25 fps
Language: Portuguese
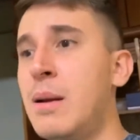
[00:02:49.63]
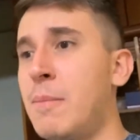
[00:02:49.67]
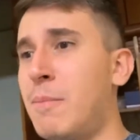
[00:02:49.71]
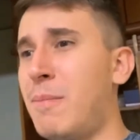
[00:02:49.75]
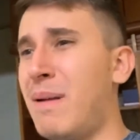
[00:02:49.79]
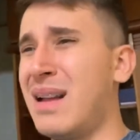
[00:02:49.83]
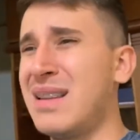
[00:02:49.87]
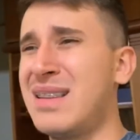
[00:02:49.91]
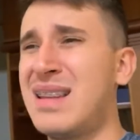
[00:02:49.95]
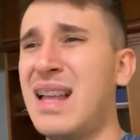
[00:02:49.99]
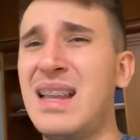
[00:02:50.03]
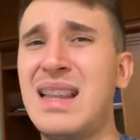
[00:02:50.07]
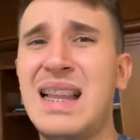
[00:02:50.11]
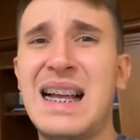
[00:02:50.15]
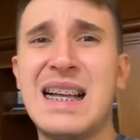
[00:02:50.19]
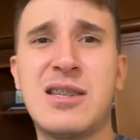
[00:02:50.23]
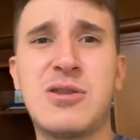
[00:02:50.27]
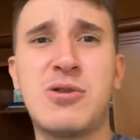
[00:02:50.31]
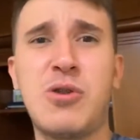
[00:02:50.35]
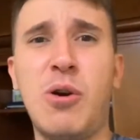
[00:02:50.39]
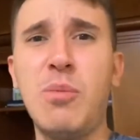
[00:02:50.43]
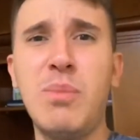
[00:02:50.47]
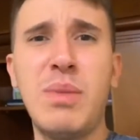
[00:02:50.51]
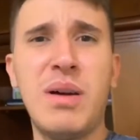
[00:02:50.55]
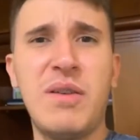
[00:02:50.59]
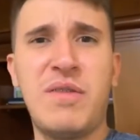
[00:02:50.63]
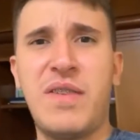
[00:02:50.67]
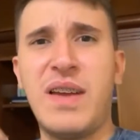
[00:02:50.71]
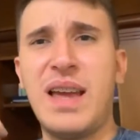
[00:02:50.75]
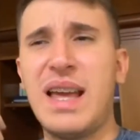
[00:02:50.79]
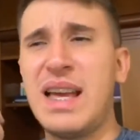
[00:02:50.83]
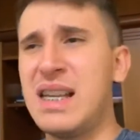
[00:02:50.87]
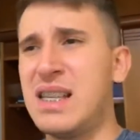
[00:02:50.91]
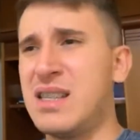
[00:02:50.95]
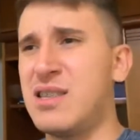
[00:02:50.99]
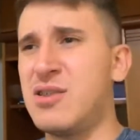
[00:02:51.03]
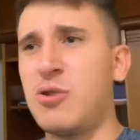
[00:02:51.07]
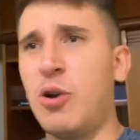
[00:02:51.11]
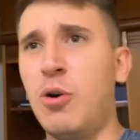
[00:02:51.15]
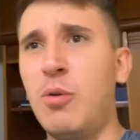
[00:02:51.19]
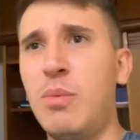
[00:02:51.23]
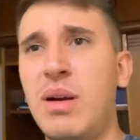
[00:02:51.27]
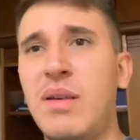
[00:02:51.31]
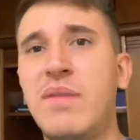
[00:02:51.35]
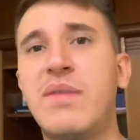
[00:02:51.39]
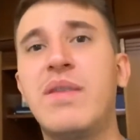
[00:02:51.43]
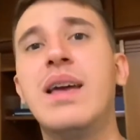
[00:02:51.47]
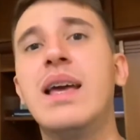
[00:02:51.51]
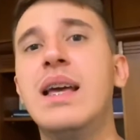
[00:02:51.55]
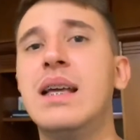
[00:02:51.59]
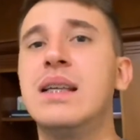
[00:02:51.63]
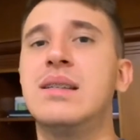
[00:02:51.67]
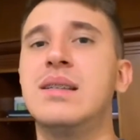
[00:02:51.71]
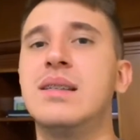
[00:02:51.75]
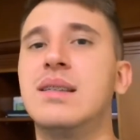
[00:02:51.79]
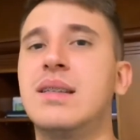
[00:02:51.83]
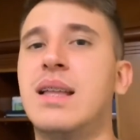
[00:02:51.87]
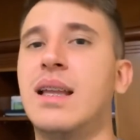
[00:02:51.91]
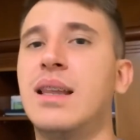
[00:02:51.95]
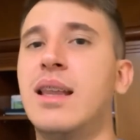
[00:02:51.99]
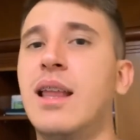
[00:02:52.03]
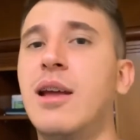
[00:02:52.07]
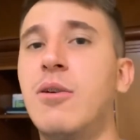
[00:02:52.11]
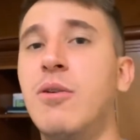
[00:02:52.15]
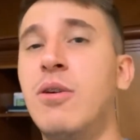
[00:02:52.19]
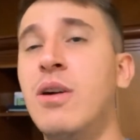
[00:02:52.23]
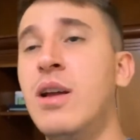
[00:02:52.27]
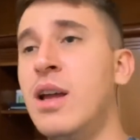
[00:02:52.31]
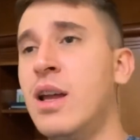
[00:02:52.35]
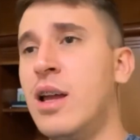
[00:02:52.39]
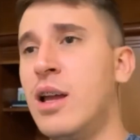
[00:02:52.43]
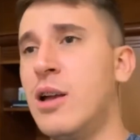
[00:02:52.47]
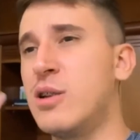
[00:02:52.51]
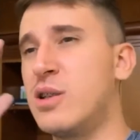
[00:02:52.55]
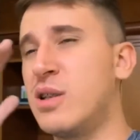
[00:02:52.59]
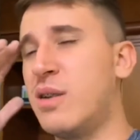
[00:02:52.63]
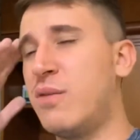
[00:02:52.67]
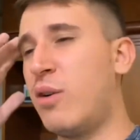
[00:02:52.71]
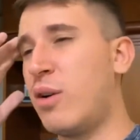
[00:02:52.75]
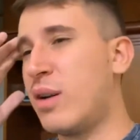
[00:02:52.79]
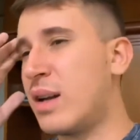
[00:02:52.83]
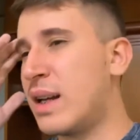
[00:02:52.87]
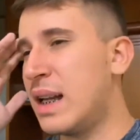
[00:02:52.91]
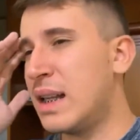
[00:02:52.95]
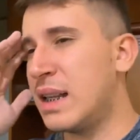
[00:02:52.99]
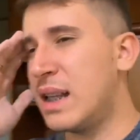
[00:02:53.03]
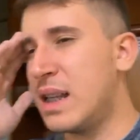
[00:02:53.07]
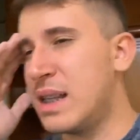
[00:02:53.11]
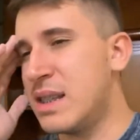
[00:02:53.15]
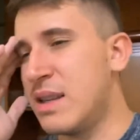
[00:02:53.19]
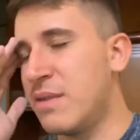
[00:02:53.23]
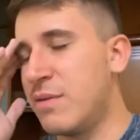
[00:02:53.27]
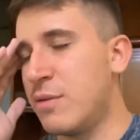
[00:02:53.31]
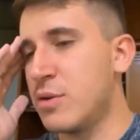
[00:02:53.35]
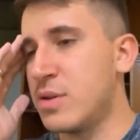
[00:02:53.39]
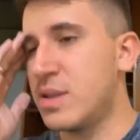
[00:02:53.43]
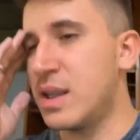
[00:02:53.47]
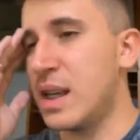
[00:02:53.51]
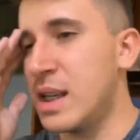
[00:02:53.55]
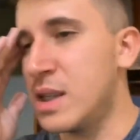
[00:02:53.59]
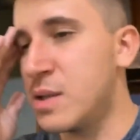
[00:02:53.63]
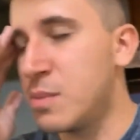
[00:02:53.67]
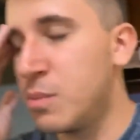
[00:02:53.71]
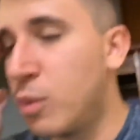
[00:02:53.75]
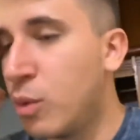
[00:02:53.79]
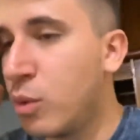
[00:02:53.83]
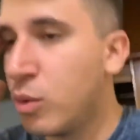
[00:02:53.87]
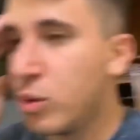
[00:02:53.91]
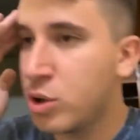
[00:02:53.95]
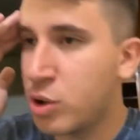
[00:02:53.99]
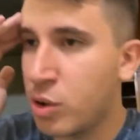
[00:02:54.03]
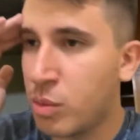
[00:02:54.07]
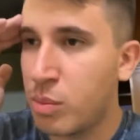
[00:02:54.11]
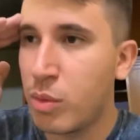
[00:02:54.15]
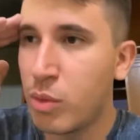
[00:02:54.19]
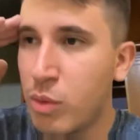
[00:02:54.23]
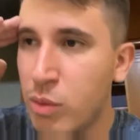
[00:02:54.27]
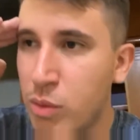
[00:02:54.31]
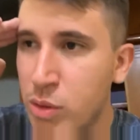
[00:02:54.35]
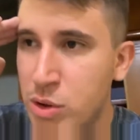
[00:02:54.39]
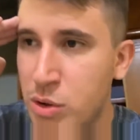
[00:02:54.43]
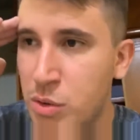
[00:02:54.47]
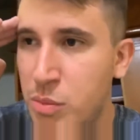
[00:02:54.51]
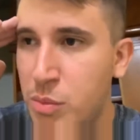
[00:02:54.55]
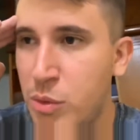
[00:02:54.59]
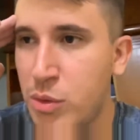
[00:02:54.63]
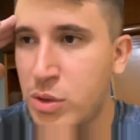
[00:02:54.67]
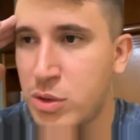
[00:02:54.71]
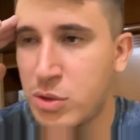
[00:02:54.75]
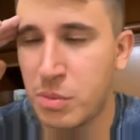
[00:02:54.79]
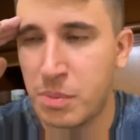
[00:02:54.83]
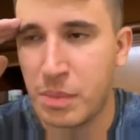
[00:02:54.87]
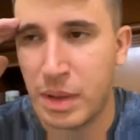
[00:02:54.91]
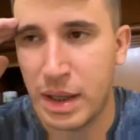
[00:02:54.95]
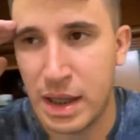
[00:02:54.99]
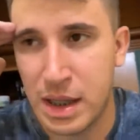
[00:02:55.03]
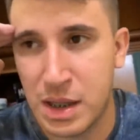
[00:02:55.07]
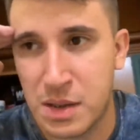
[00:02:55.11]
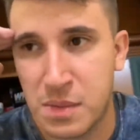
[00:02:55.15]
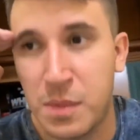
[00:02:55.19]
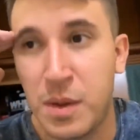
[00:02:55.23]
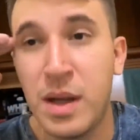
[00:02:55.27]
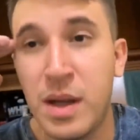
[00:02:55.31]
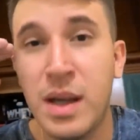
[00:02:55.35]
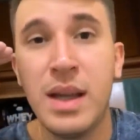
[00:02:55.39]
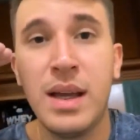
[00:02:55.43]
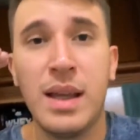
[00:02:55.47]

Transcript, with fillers: Manda lá só uma vez, só uma vez, entendeu? Eu já vou agradecer vocês muito, muito, muito mesmo.